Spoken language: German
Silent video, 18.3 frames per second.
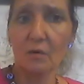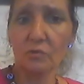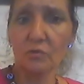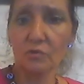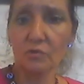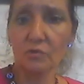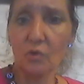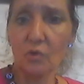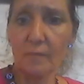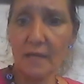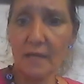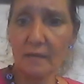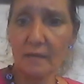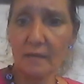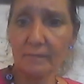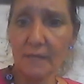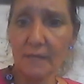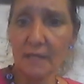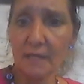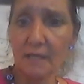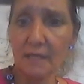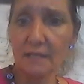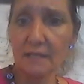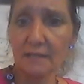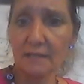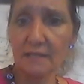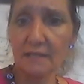und noch mehr in
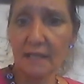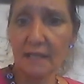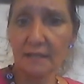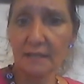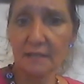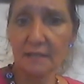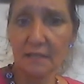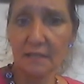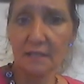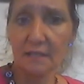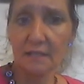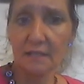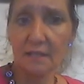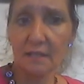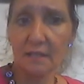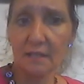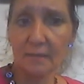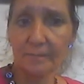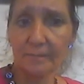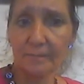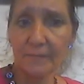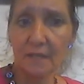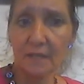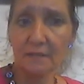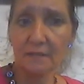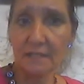der Zeit ähm,